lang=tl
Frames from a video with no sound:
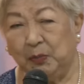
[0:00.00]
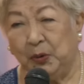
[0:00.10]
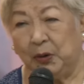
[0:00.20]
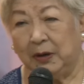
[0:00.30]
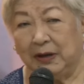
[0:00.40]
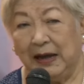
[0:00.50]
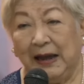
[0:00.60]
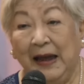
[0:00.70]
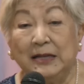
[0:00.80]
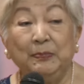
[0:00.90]
book
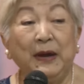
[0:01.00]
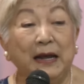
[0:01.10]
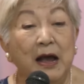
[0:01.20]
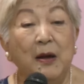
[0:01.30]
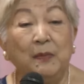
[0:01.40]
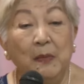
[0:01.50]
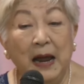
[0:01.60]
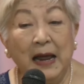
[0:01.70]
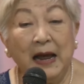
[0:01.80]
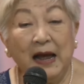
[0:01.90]
has become
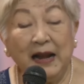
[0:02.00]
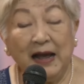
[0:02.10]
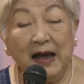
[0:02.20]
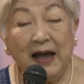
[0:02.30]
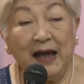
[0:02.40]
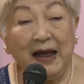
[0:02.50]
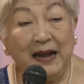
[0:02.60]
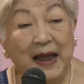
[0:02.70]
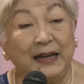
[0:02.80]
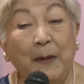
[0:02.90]

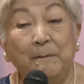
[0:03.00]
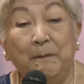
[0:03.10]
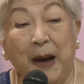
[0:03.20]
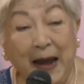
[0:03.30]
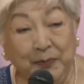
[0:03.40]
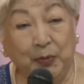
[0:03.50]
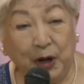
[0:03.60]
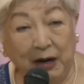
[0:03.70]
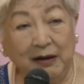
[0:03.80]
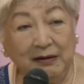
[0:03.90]
like a
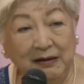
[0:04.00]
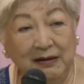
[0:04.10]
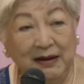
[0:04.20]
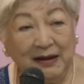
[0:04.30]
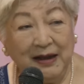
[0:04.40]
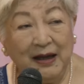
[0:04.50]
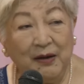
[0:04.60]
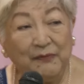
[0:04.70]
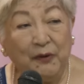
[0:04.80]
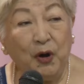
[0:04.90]
Bible
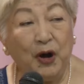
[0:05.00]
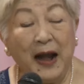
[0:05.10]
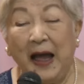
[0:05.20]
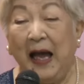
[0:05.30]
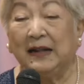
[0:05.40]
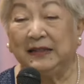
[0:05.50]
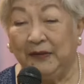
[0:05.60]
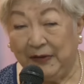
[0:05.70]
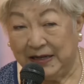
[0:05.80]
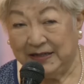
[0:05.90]
for
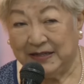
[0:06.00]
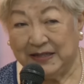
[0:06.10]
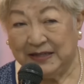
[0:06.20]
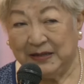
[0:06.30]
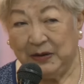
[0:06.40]
activists.